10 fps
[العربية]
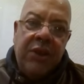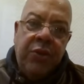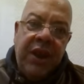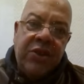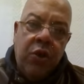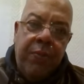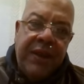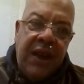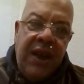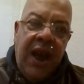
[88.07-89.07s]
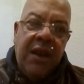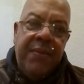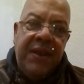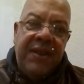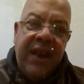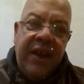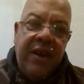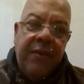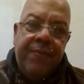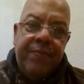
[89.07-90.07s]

هادو ناس خبثه اللي حاكمين الجزائر